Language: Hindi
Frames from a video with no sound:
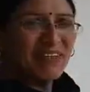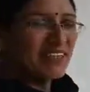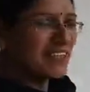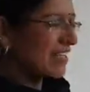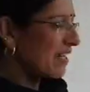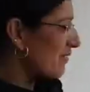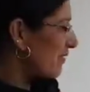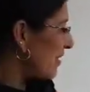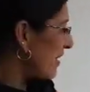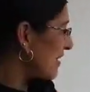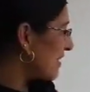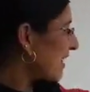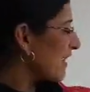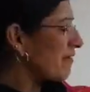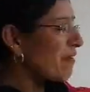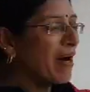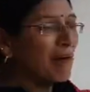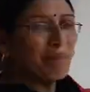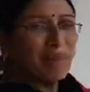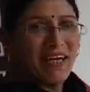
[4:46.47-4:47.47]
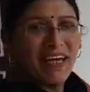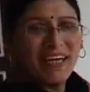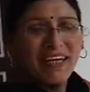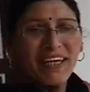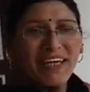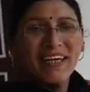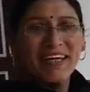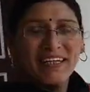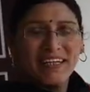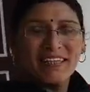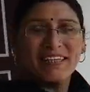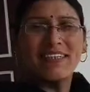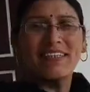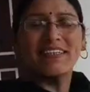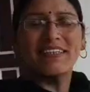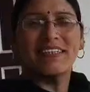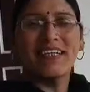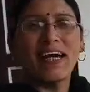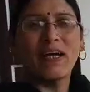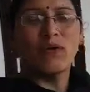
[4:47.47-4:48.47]
बची है तो देखते हैं वहाँ पे
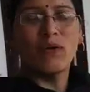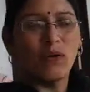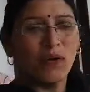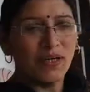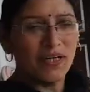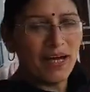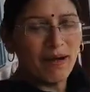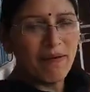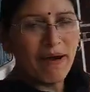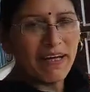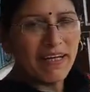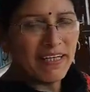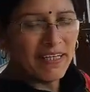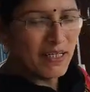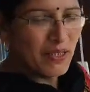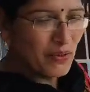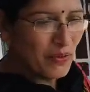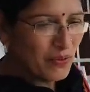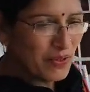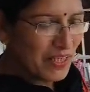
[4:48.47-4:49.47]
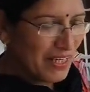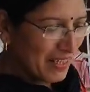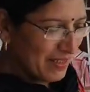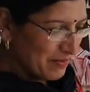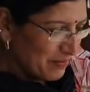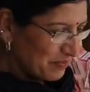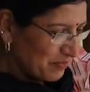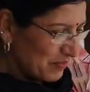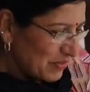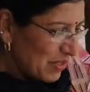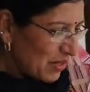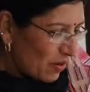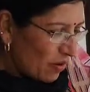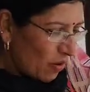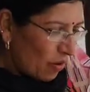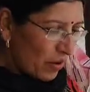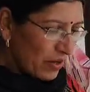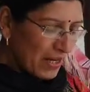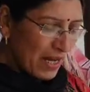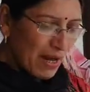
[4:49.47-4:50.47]
कितनी चिनाई होगी हमारी ईंटों से
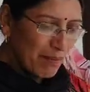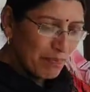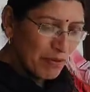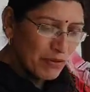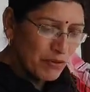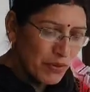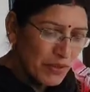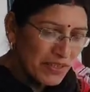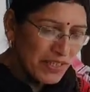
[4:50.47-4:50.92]
और यहाँ पे जो